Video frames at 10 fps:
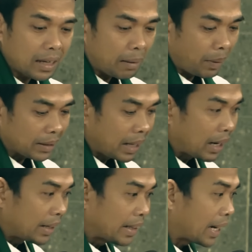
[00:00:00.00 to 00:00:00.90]
telapak
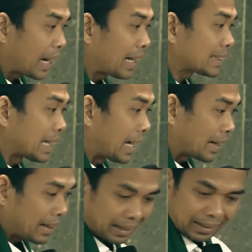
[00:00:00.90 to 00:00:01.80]
tangannya
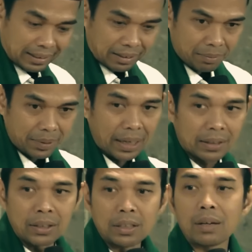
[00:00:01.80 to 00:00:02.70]
kasar,
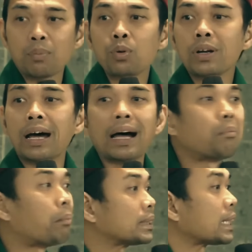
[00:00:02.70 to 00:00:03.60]
berarti dia budak
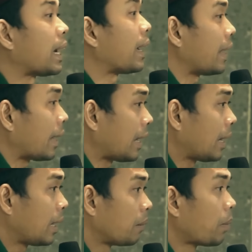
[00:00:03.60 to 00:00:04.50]
hamba sahaya.
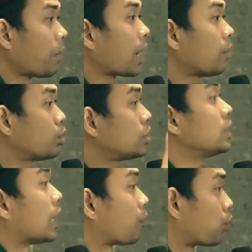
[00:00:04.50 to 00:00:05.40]
Memang kamu
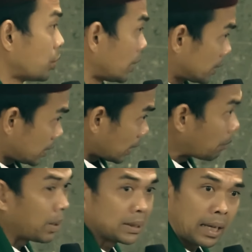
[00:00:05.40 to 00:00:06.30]
siap punya istri
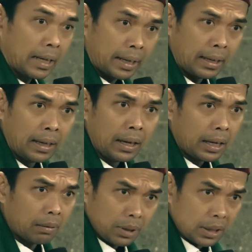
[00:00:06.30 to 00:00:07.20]
hamba sahaya?
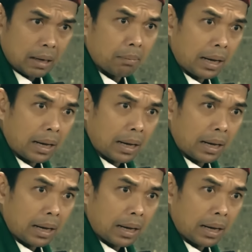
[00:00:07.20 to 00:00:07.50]
Nabi tidak